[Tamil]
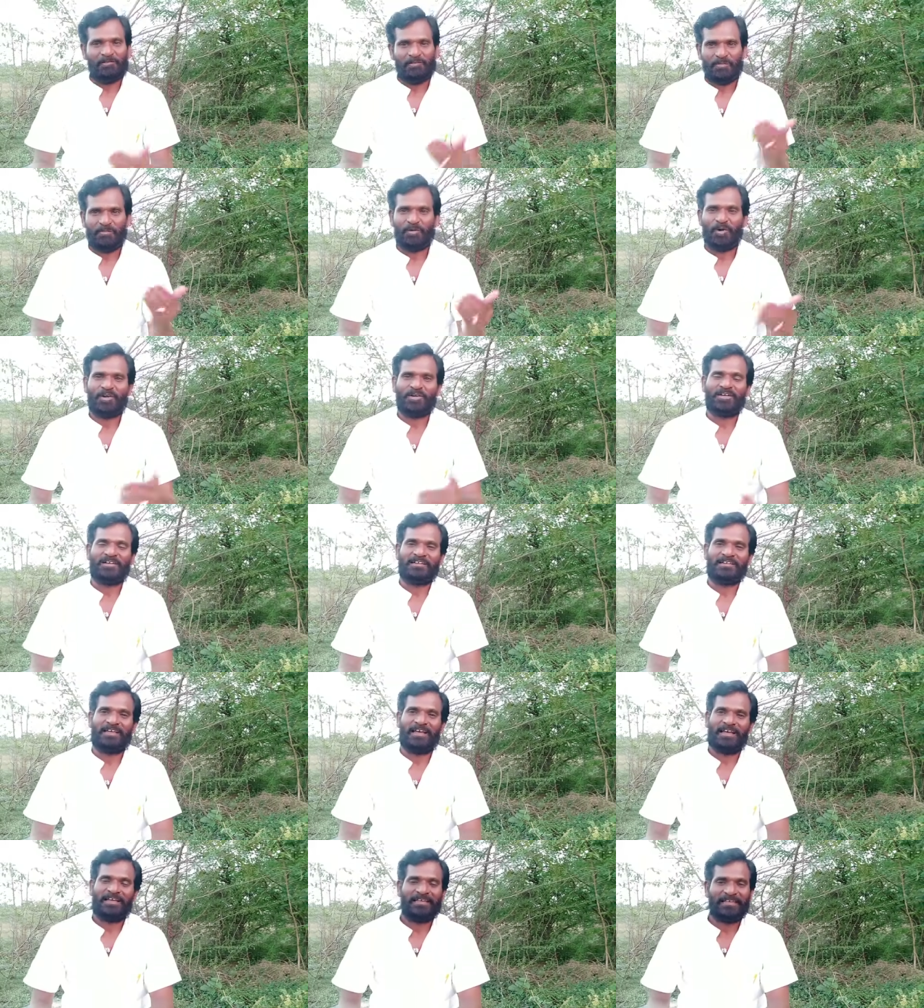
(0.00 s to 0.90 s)
அவன்
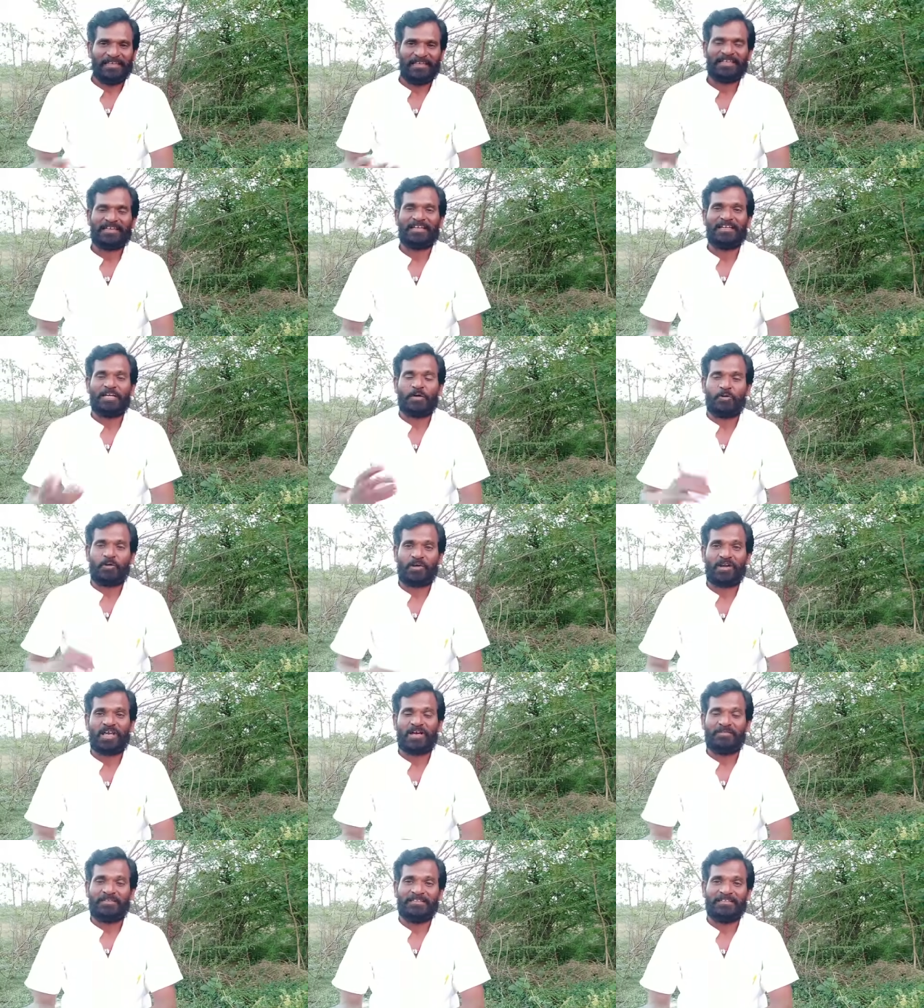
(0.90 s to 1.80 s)
போட்டுக்கிட்டா எனக்கு என்ன
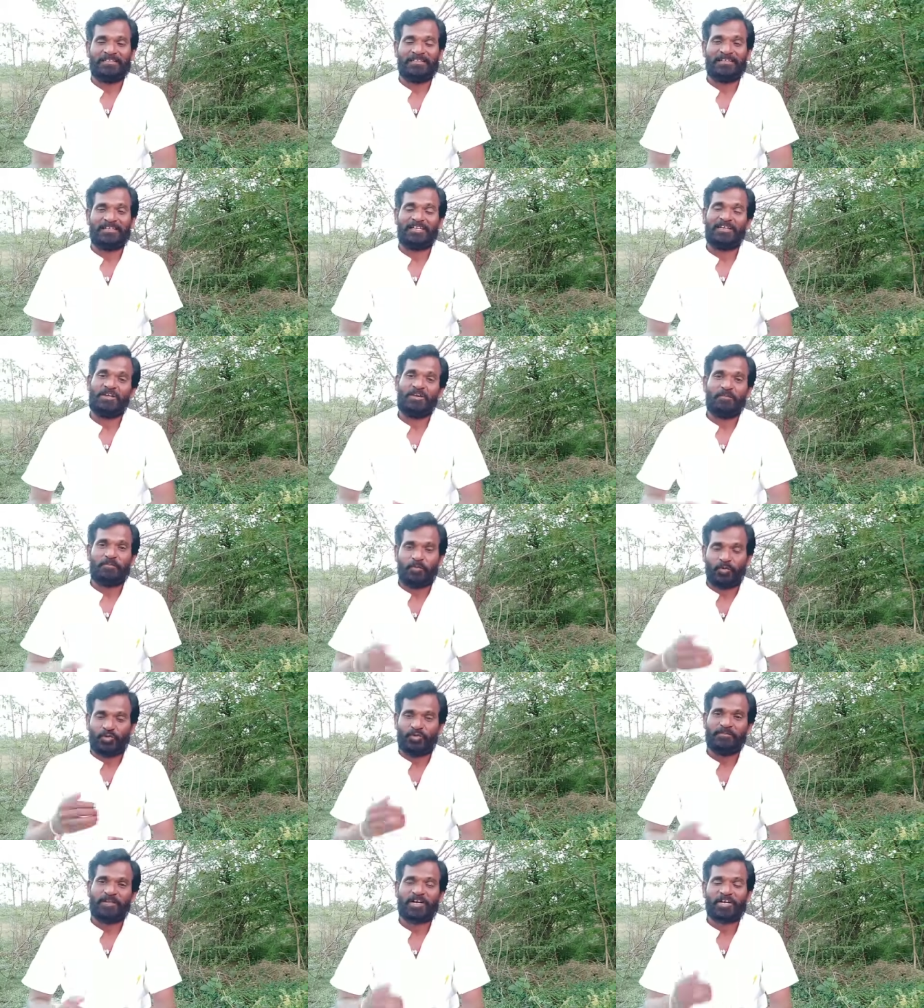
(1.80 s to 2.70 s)
கொரோனா வந்தது என்று
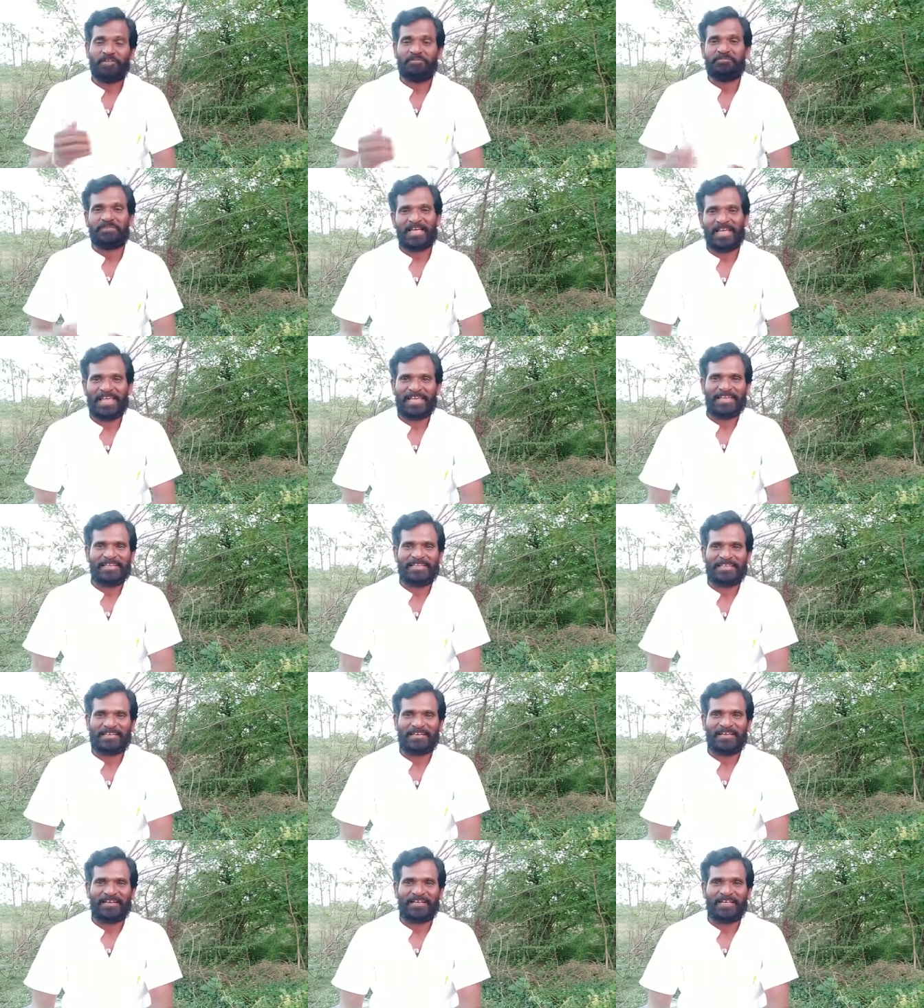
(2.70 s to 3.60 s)
பொதுமக்களும் தயங்கி
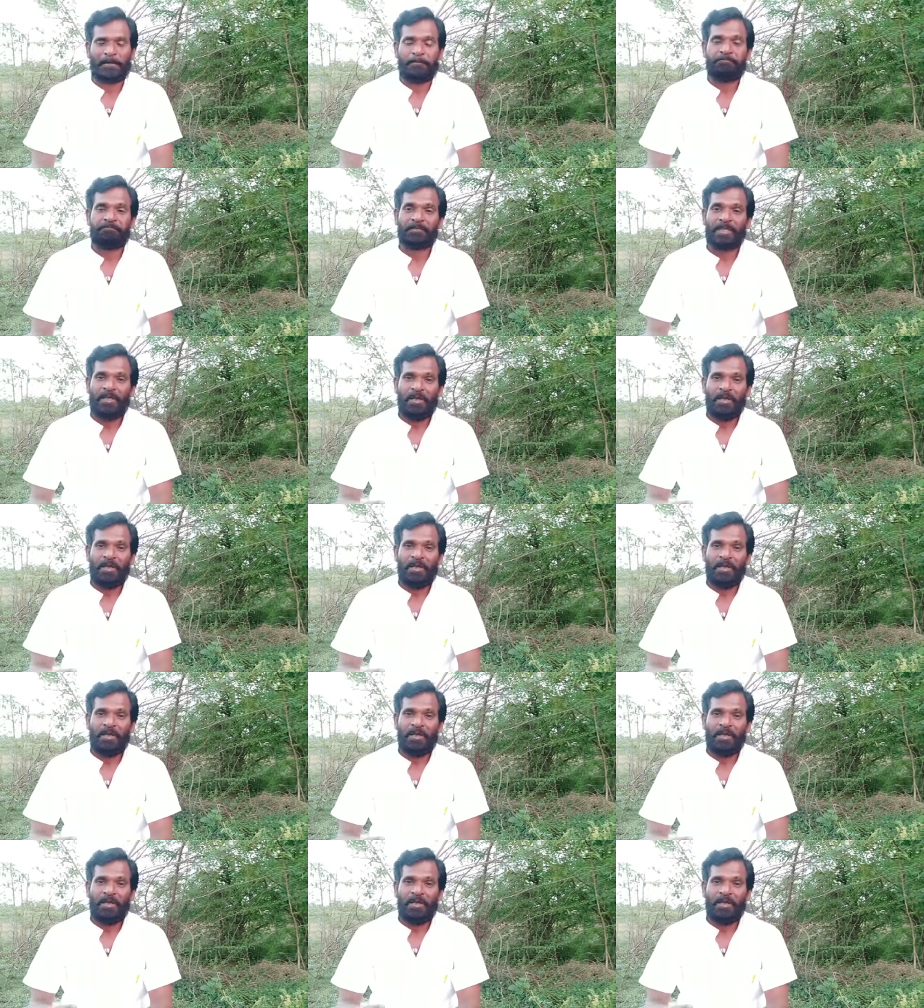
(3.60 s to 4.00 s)
நிற்கிறாங்க